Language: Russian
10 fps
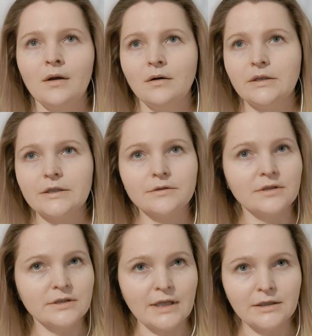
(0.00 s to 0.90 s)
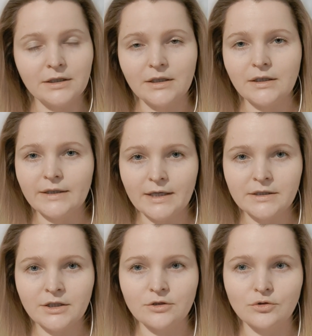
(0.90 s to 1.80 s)
кисло-сладкие
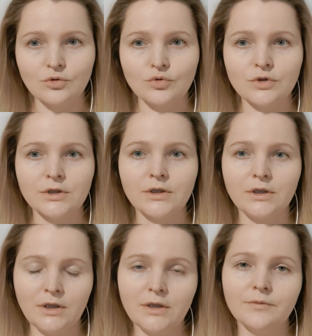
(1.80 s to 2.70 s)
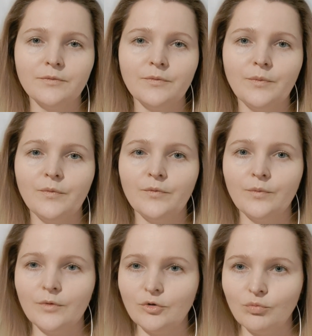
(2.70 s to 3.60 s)
китайские соусы и
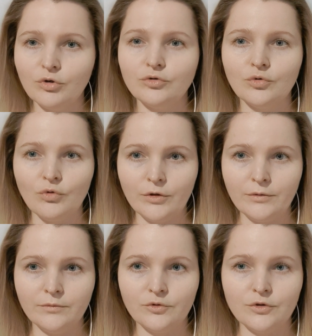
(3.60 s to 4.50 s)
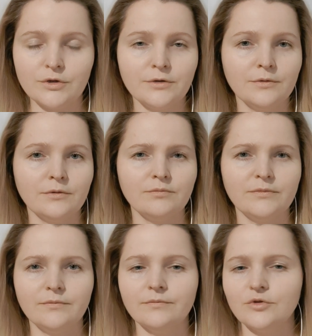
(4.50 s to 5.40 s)
любой другой. То есть
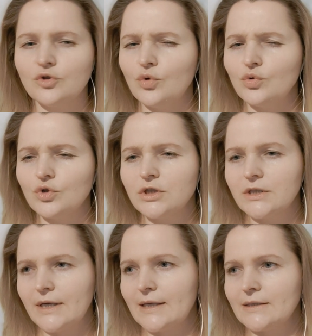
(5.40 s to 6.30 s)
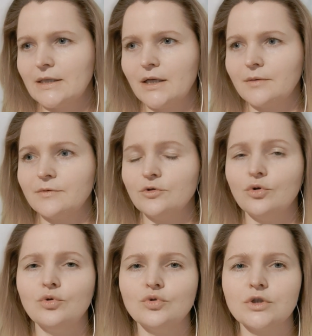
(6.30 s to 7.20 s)
соус цезарь,
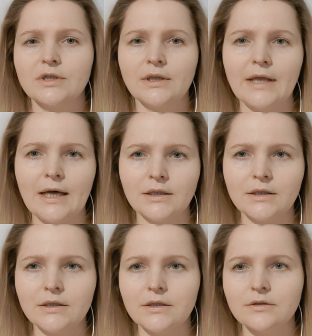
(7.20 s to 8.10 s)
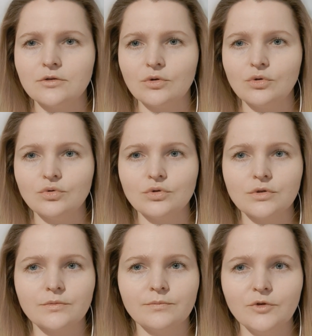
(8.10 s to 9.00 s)
соус салатный,
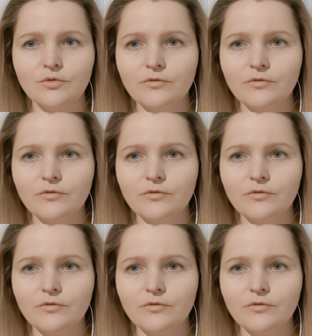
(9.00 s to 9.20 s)
соус, ну,